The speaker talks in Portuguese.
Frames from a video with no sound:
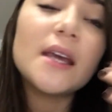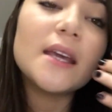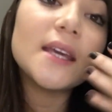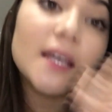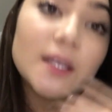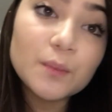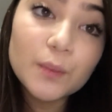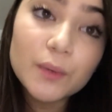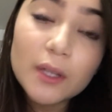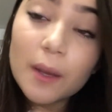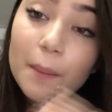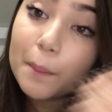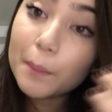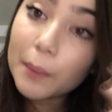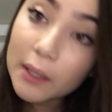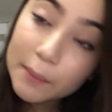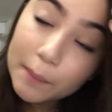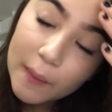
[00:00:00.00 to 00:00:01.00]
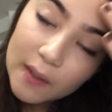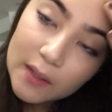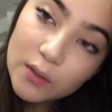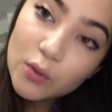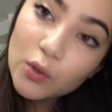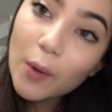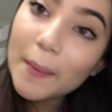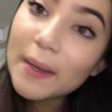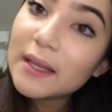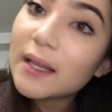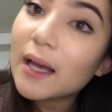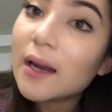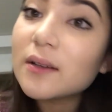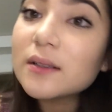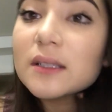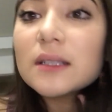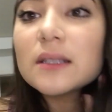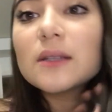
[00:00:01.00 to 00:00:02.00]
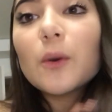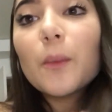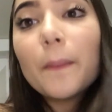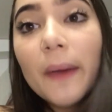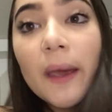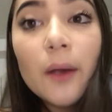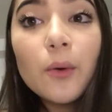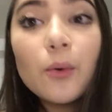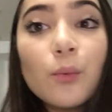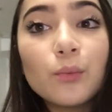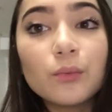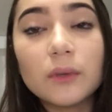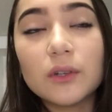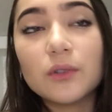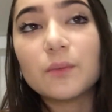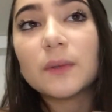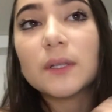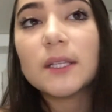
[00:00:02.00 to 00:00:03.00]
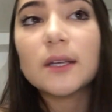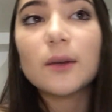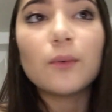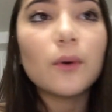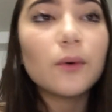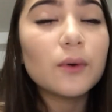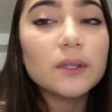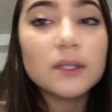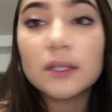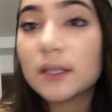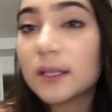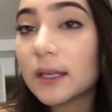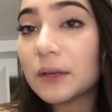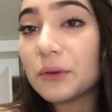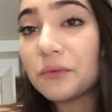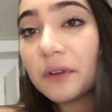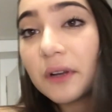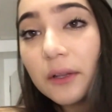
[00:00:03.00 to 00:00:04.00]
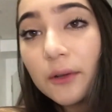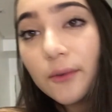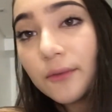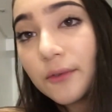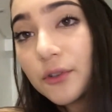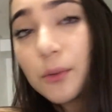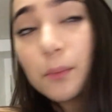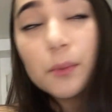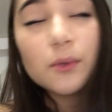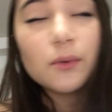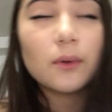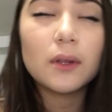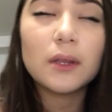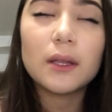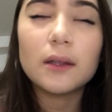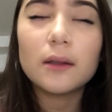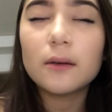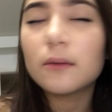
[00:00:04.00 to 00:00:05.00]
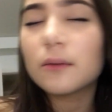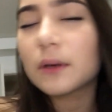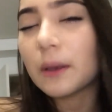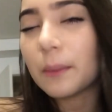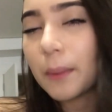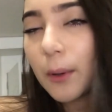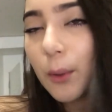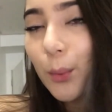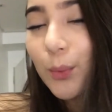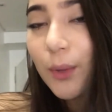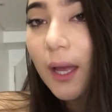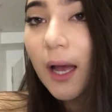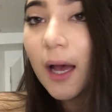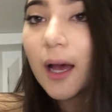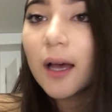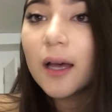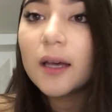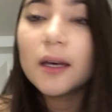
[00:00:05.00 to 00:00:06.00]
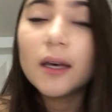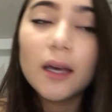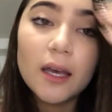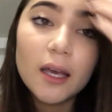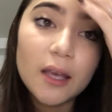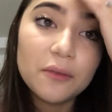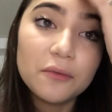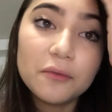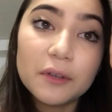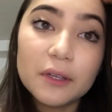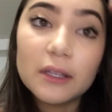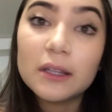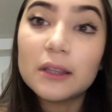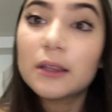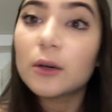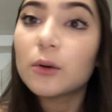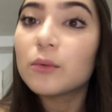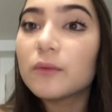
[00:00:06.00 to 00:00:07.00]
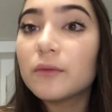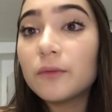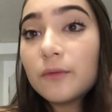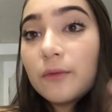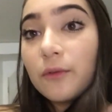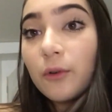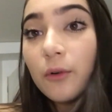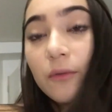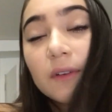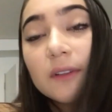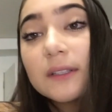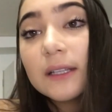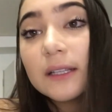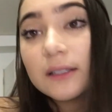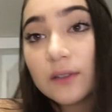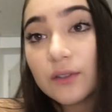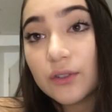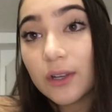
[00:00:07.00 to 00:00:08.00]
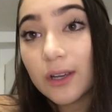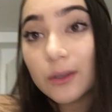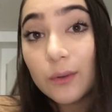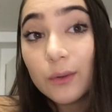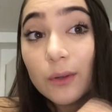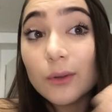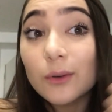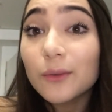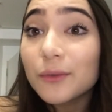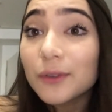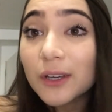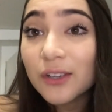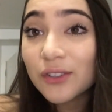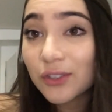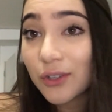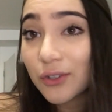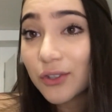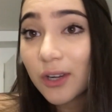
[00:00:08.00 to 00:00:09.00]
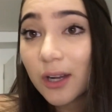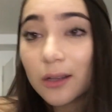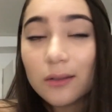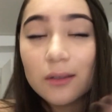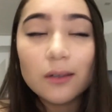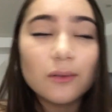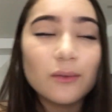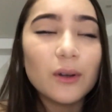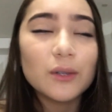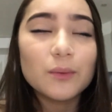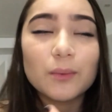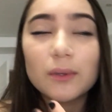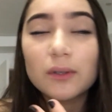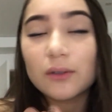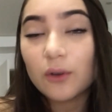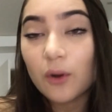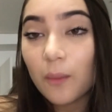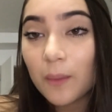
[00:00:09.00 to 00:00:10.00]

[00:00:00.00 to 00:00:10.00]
e responder apenas os comentários que são perguntas, tipo assim, alguma coisa que eu falei no vídeo a pessoa não entendeu e quer perguntar. Enfim, então eu vou fazer desse jeito, então não fiquem chateados se eu não responder seu